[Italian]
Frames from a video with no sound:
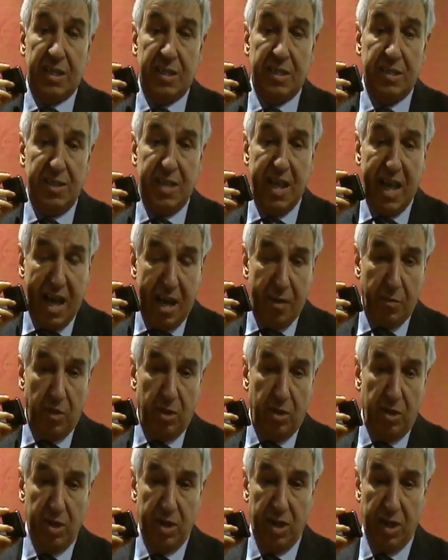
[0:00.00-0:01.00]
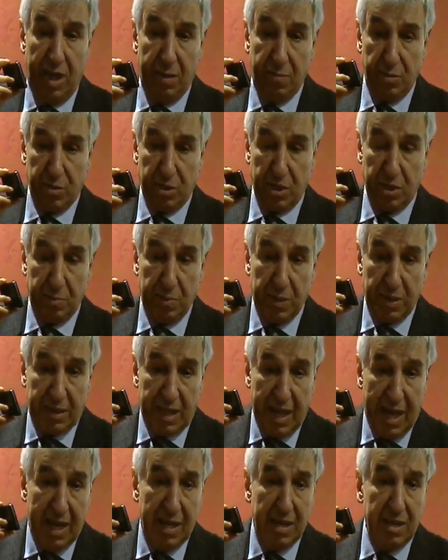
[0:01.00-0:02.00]
diamo la
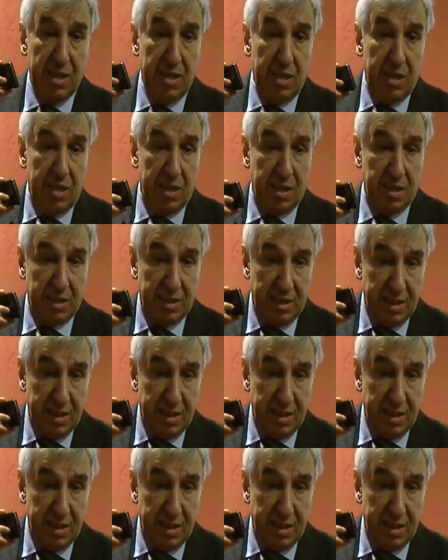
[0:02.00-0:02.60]
possibilità eh,